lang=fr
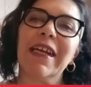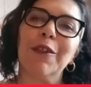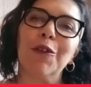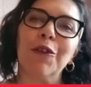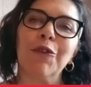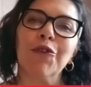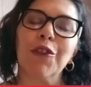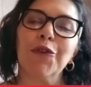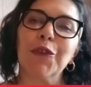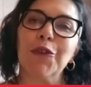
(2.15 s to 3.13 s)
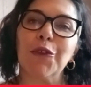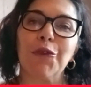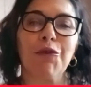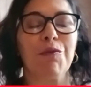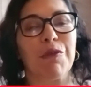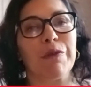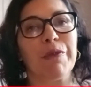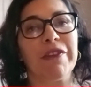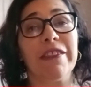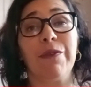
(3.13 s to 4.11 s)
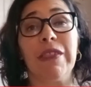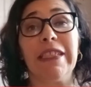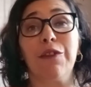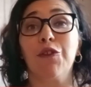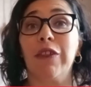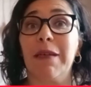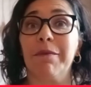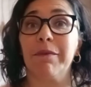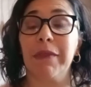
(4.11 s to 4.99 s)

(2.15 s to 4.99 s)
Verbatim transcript: Alors aujourd'hui on se retrouve pour une petite vidéo de la